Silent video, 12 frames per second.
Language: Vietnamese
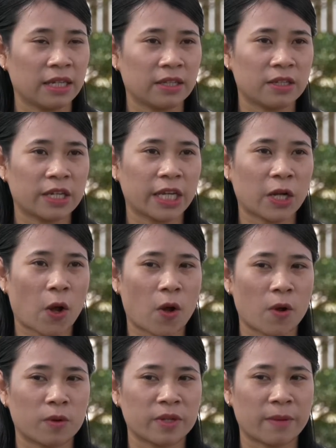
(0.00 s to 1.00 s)
Thì từ khi
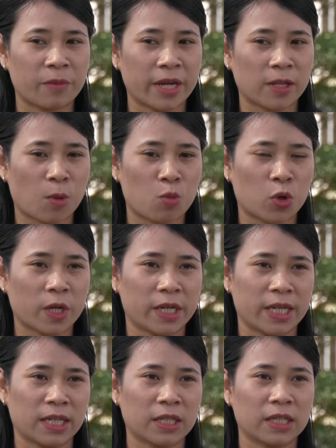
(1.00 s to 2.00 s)
có nhập hệ thống một
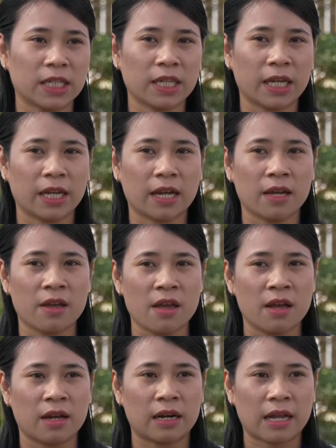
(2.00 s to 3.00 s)
cửa điện tử thì
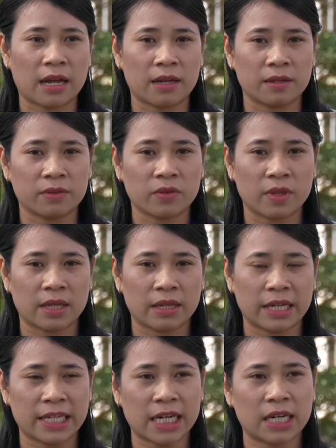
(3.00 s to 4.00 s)
là
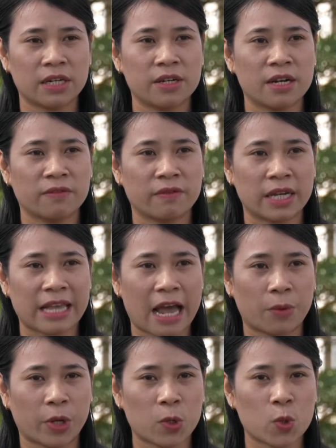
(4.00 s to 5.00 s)
cái chất lượng và
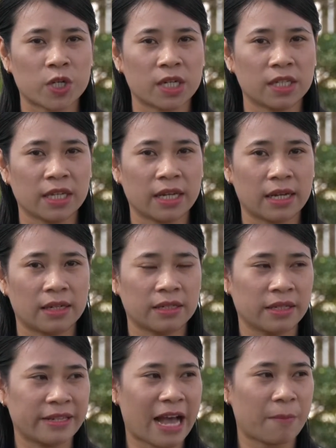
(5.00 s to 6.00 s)
giải quyết hồ sơ thì
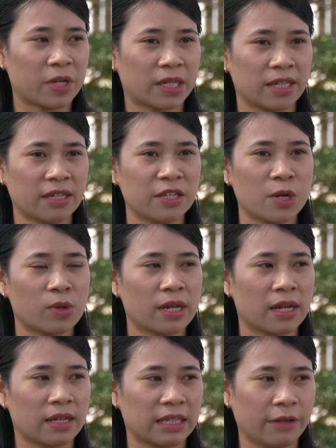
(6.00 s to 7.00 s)
giảm được rất nhiều
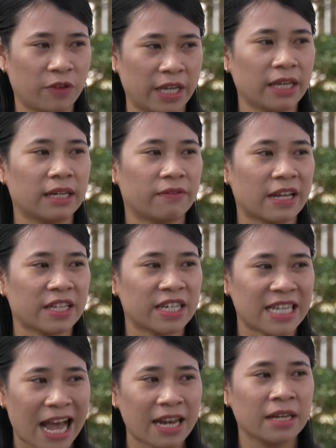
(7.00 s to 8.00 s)
là chi phí và
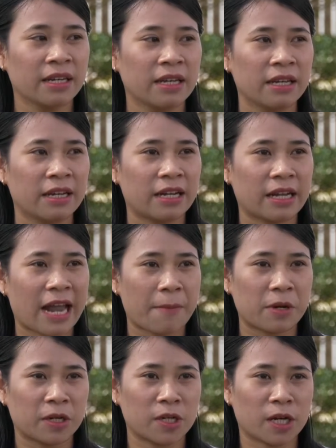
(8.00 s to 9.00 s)
thời gian,
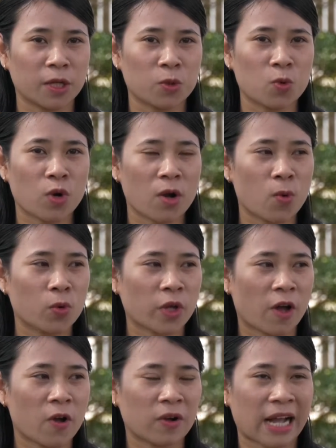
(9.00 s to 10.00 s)
đáp ứng được cái nhu cầu
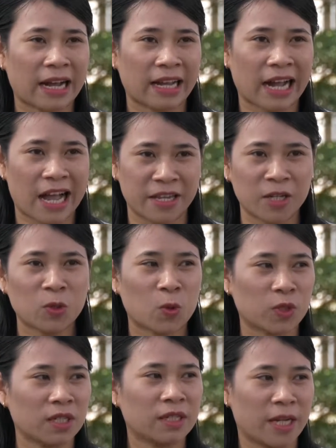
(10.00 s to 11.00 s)
cho các cá nhân
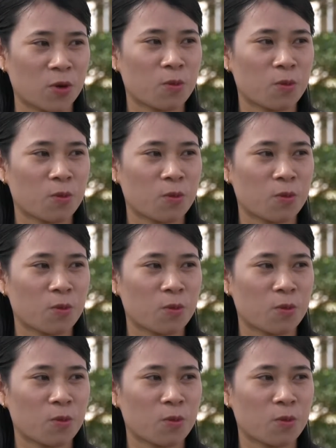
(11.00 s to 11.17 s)
tổ chức để